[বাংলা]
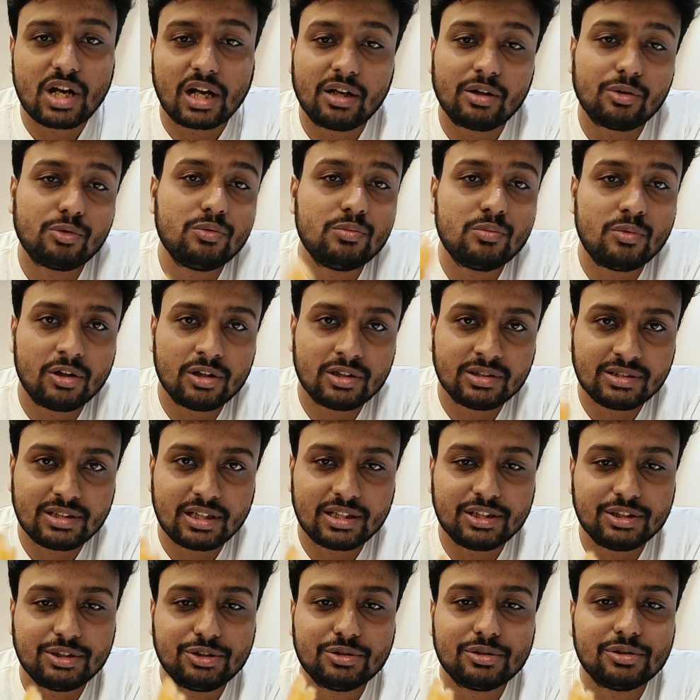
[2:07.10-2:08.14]
জ্বালা খুব মডার্ন
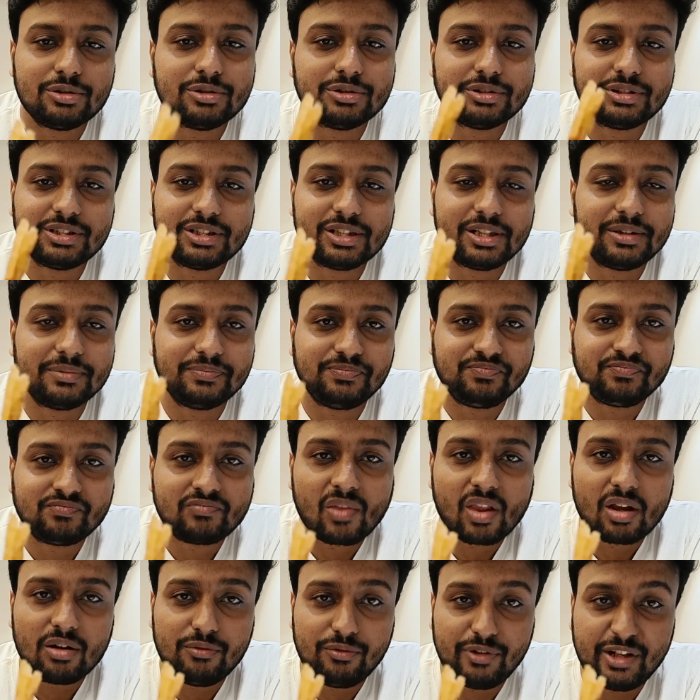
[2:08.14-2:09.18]
তাদের জন্য হচ্ছে
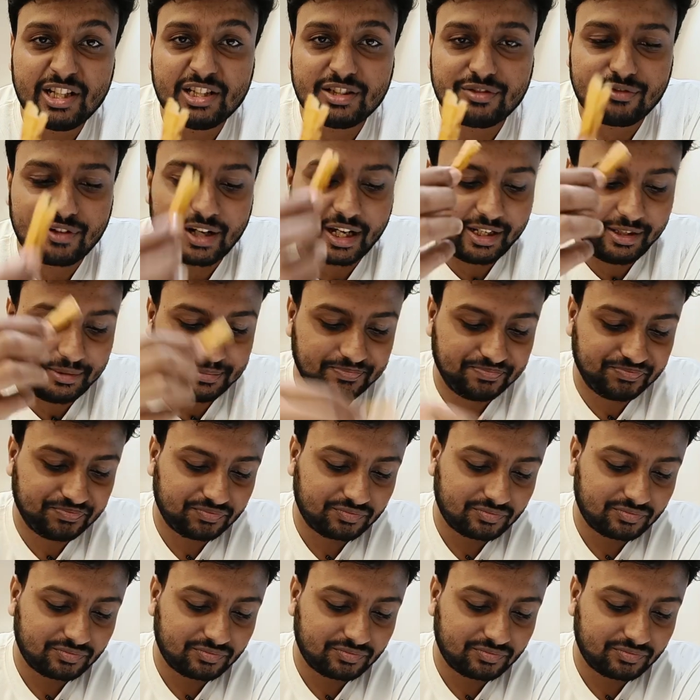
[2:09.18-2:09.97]
ফ্রিঞ্চ ফ্রাই